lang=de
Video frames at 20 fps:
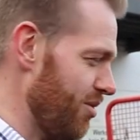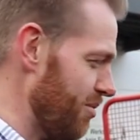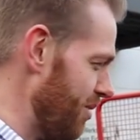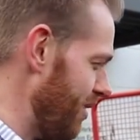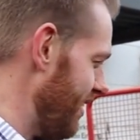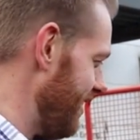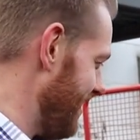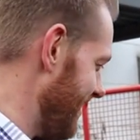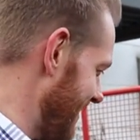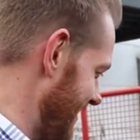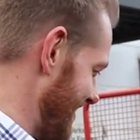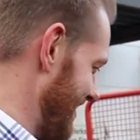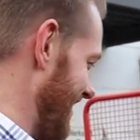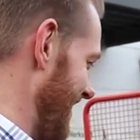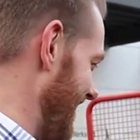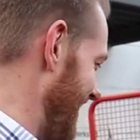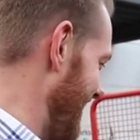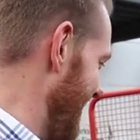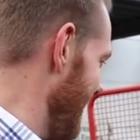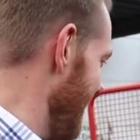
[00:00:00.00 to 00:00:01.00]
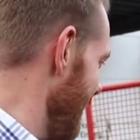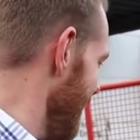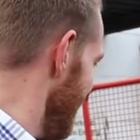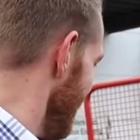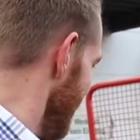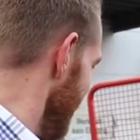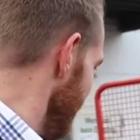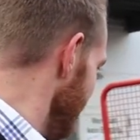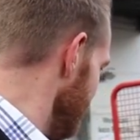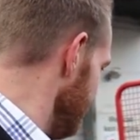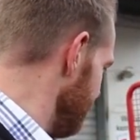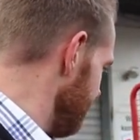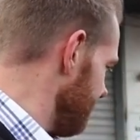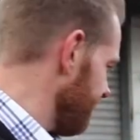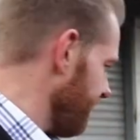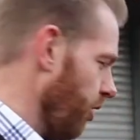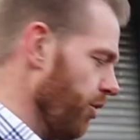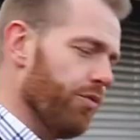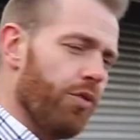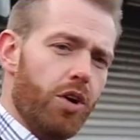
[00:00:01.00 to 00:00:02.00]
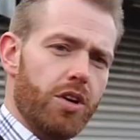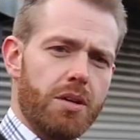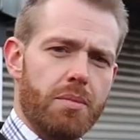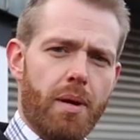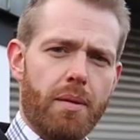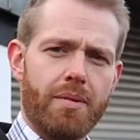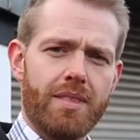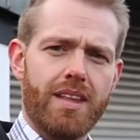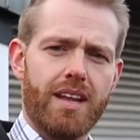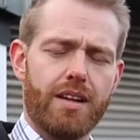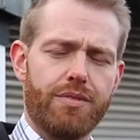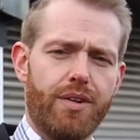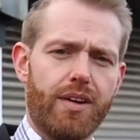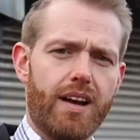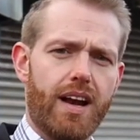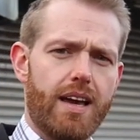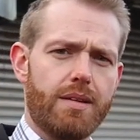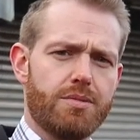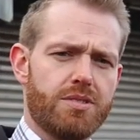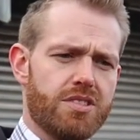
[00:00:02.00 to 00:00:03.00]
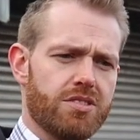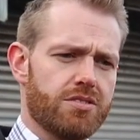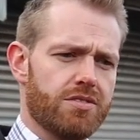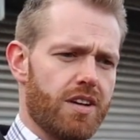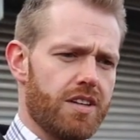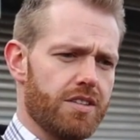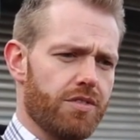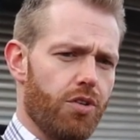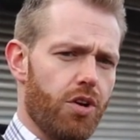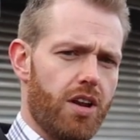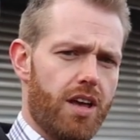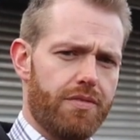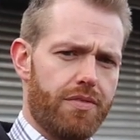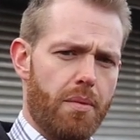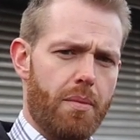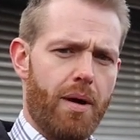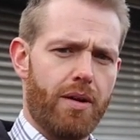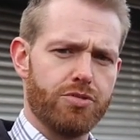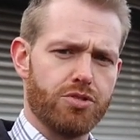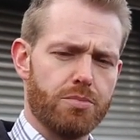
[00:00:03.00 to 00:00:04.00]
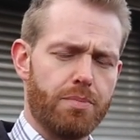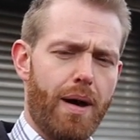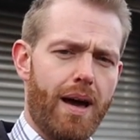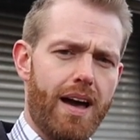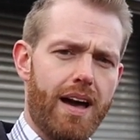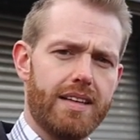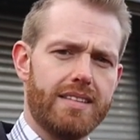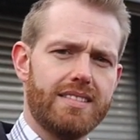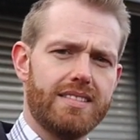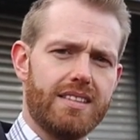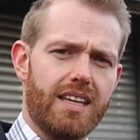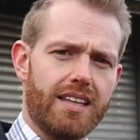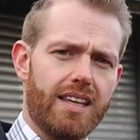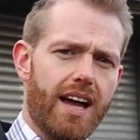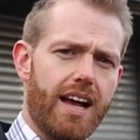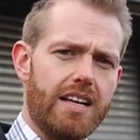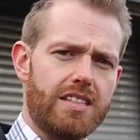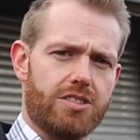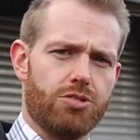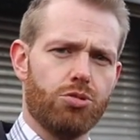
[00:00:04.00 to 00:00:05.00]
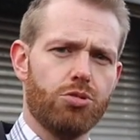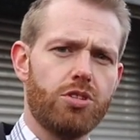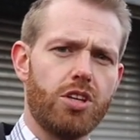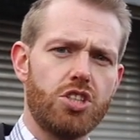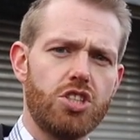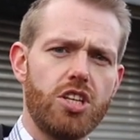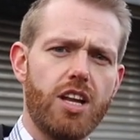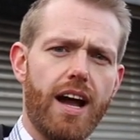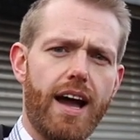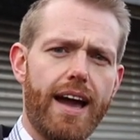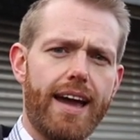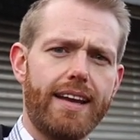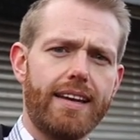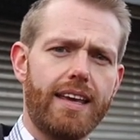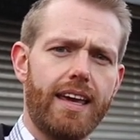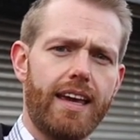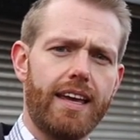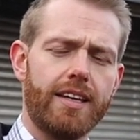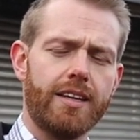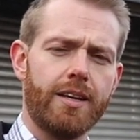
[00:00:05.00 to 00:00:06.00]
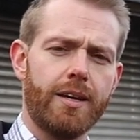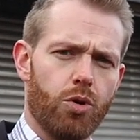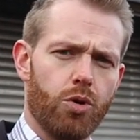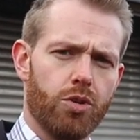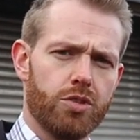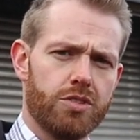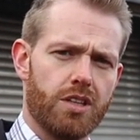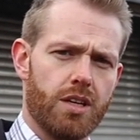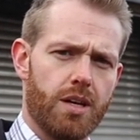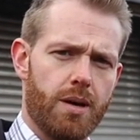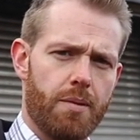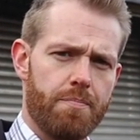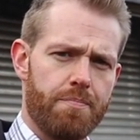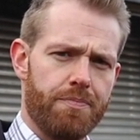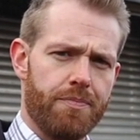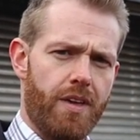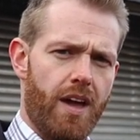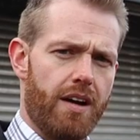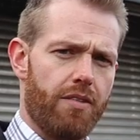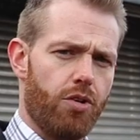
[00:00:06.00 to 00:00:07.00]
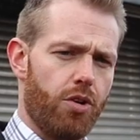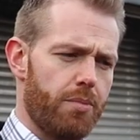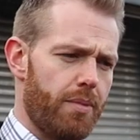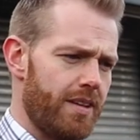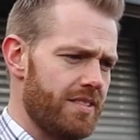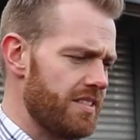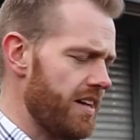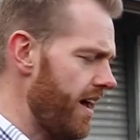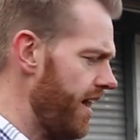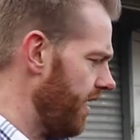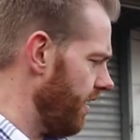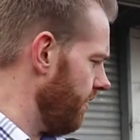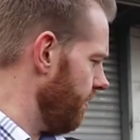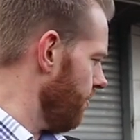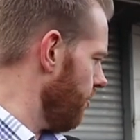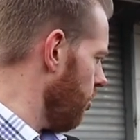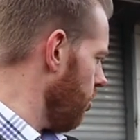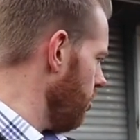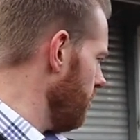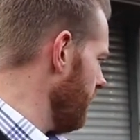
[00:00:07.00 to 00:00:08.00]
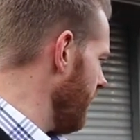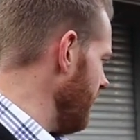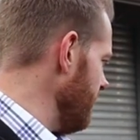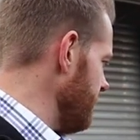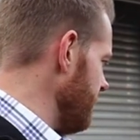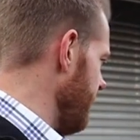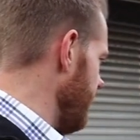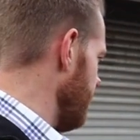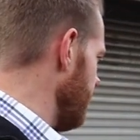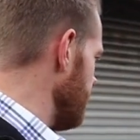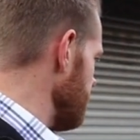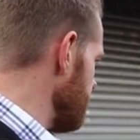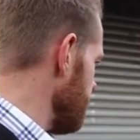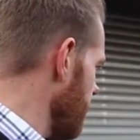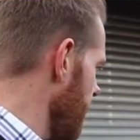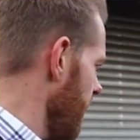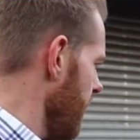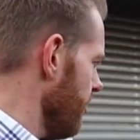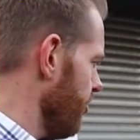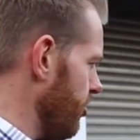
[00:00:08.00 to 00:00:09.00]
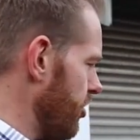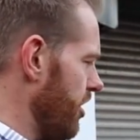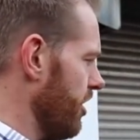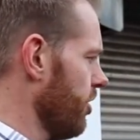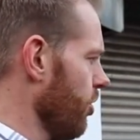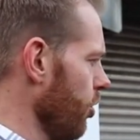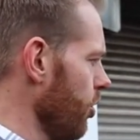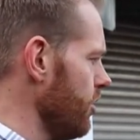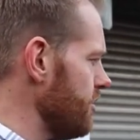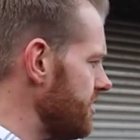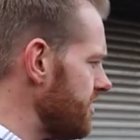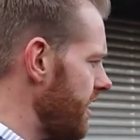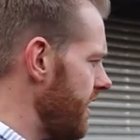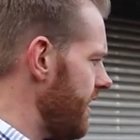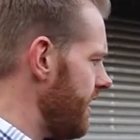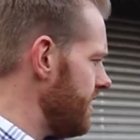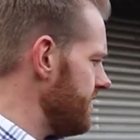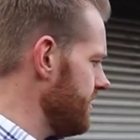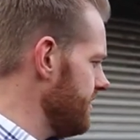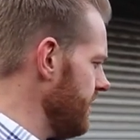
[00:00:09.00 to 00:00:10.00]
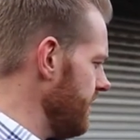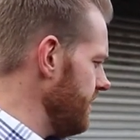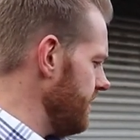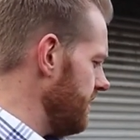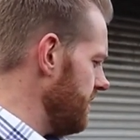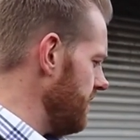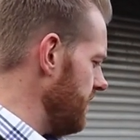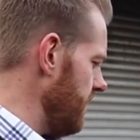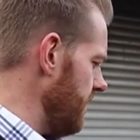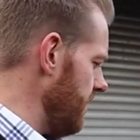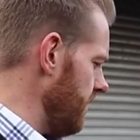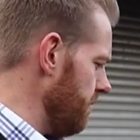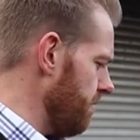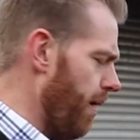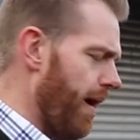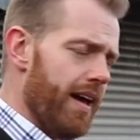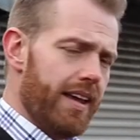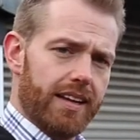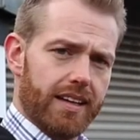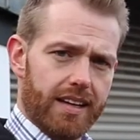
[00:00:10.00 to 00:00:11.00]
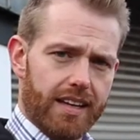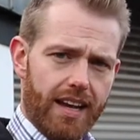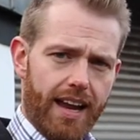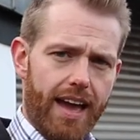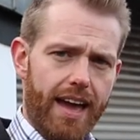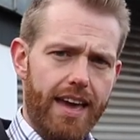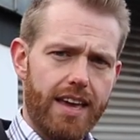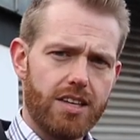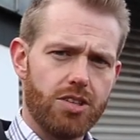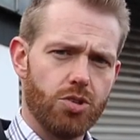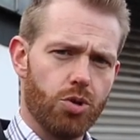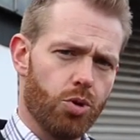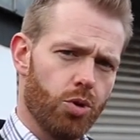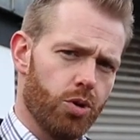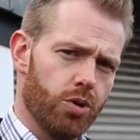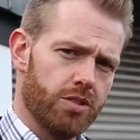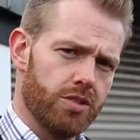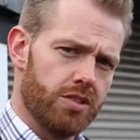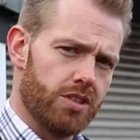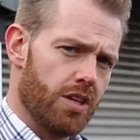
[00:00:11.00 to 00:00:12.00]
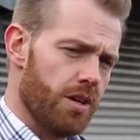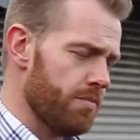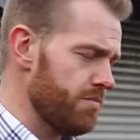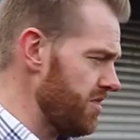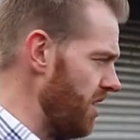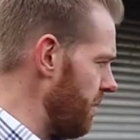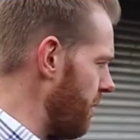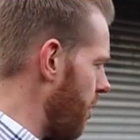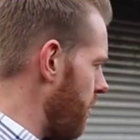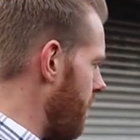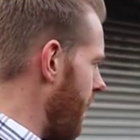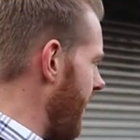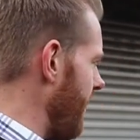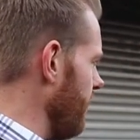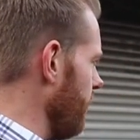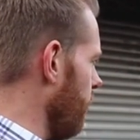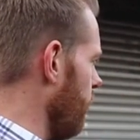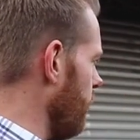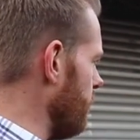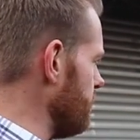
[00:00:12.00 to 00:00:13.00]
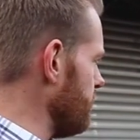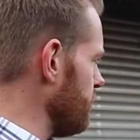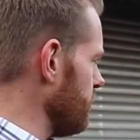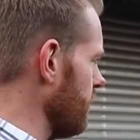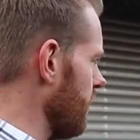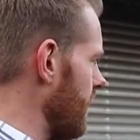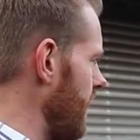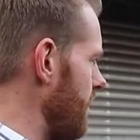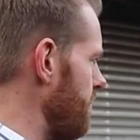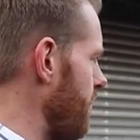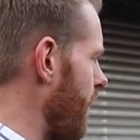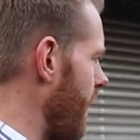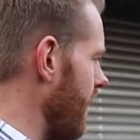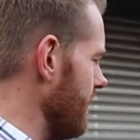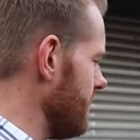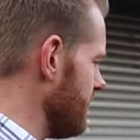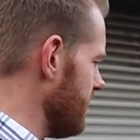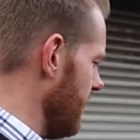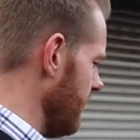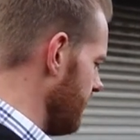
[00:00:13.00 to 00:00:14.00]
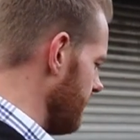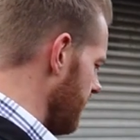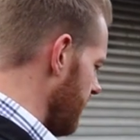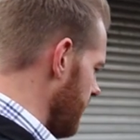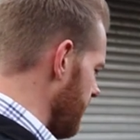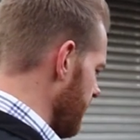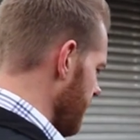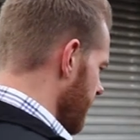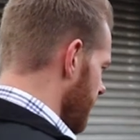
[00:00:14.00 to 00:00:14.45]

vorbereitet ist geil. Ähm, und wollen die mal miteinander vergleichen, beziehungsweise wollen einfach mal auf so ein paar Details und Unterschiede eingehen und ähm, ja, wollen mal zeigen, worum geht es eigentlich. Von der Größe her sind die beide gleich und ähm, sie haben auch beide oben so ein klappbares Gitter,